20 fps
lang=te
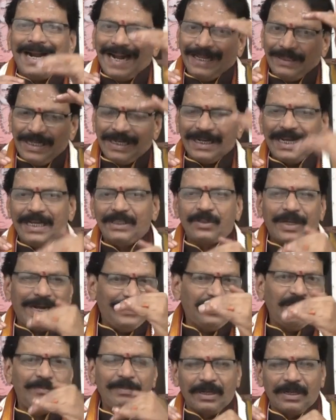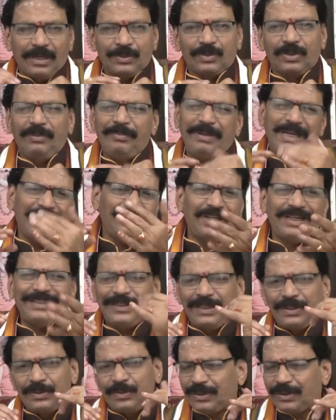అది రాజు కాగితం మీద రాసుకుని మీకు అందరికీ
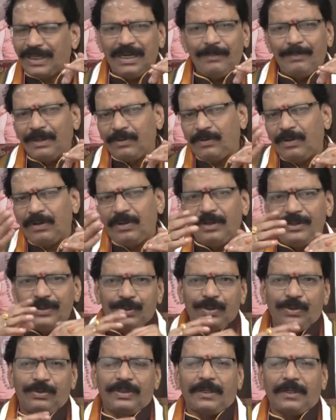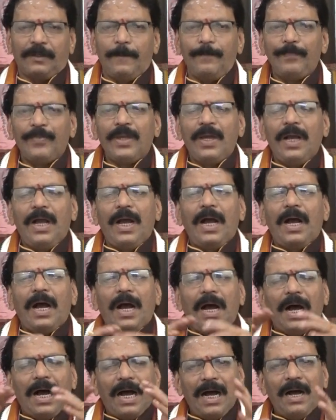తెలుసు చాలామంది గొడవలో ఇస్తూ ఉంటారు
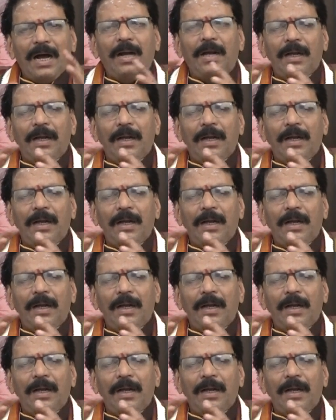ఆ